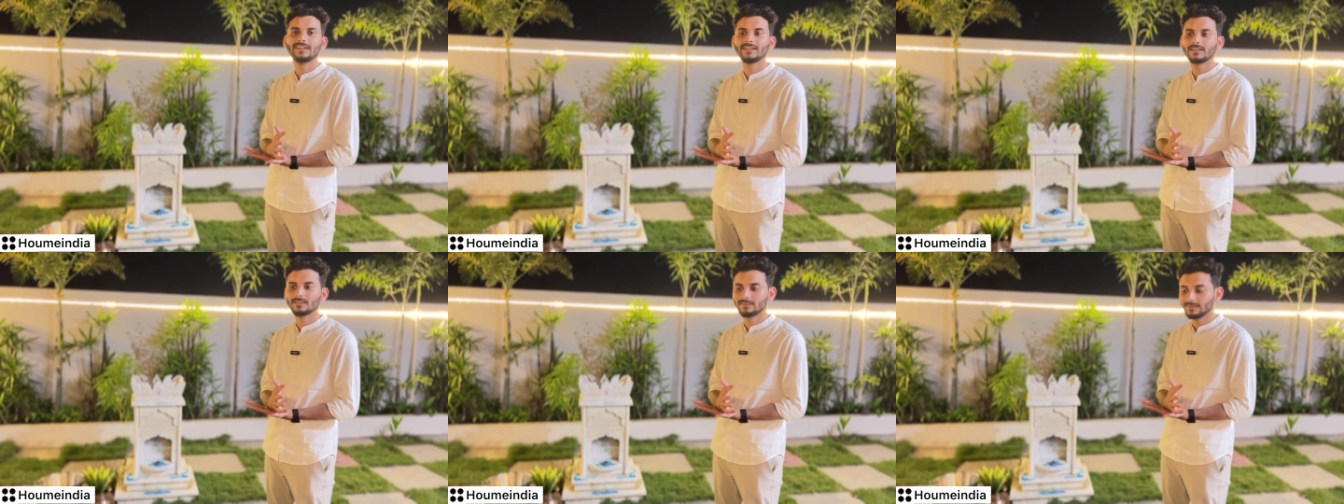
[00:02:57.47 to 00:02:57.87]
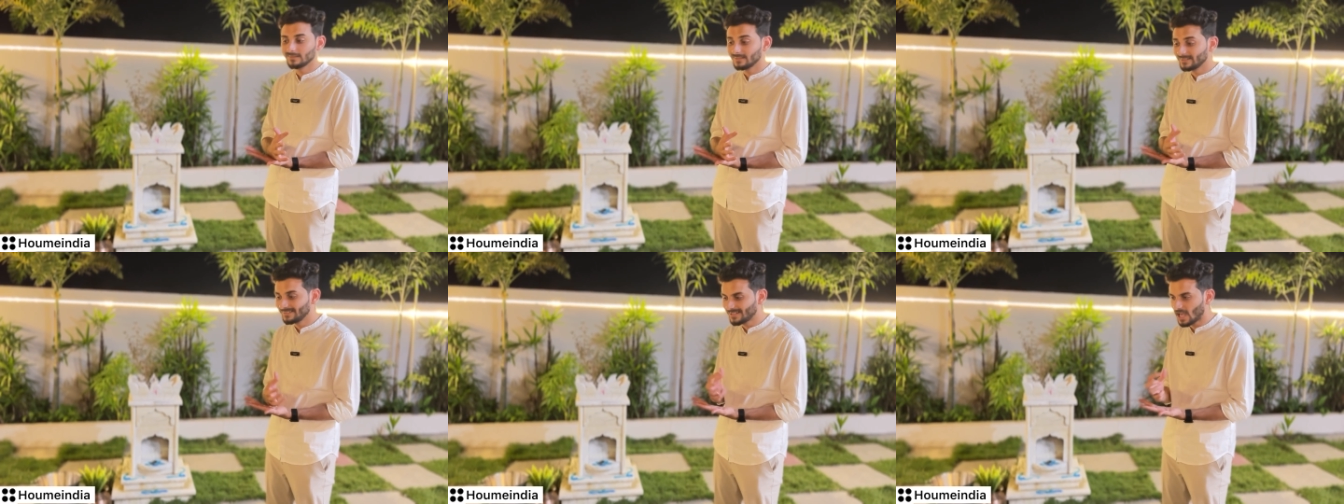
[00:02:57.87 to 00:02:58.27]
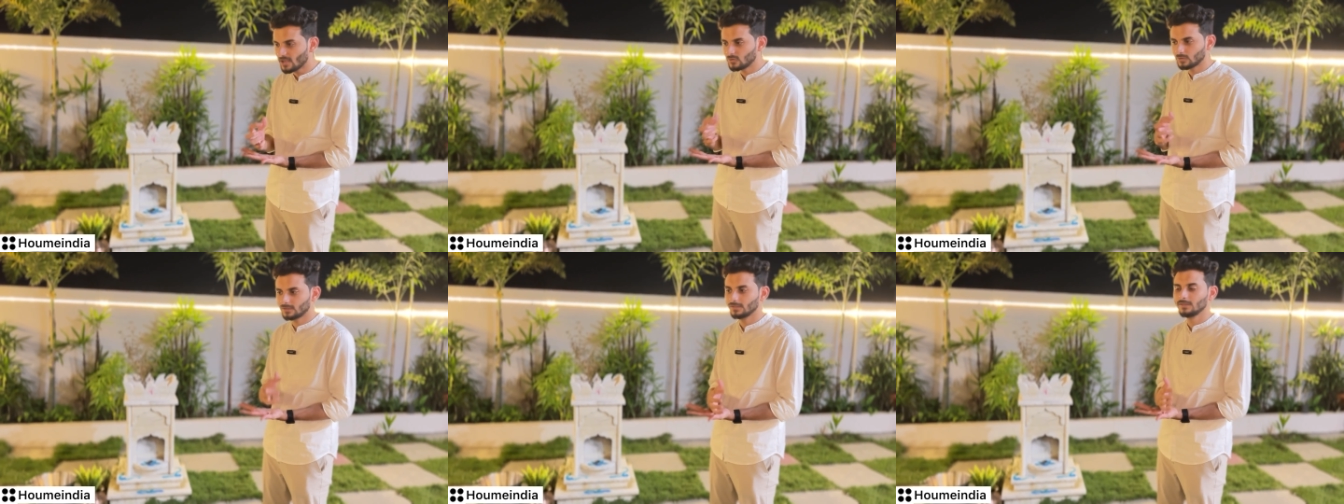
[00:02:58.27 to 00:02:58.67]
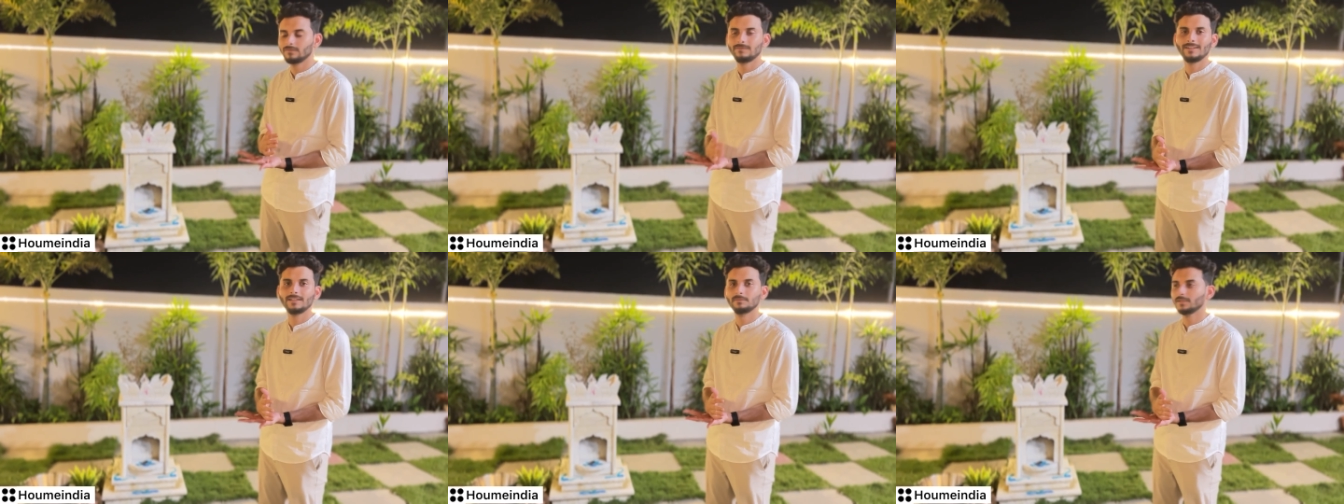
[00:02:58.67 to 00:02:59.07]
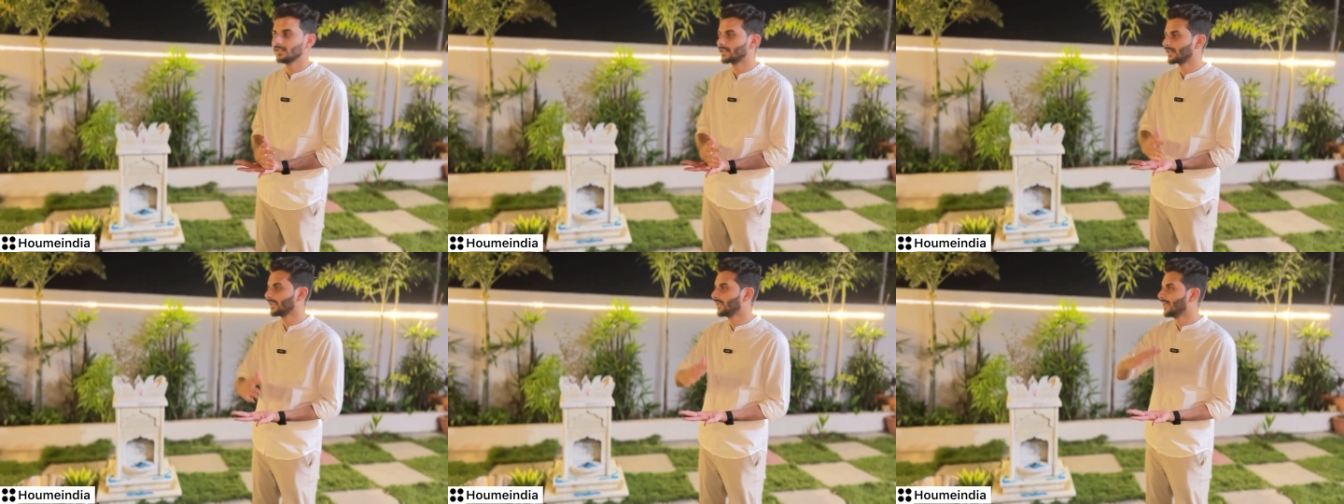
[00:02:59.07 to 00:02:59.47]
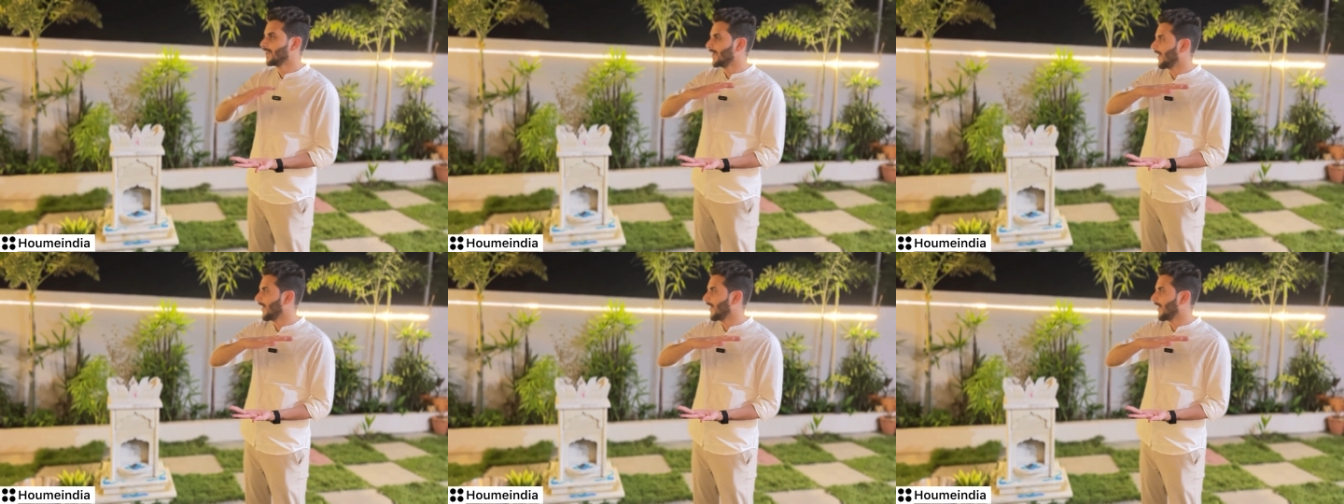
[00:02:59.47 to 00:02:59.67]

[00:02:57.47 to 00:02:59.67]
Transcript: एक नेचुरल फील मिल रहा है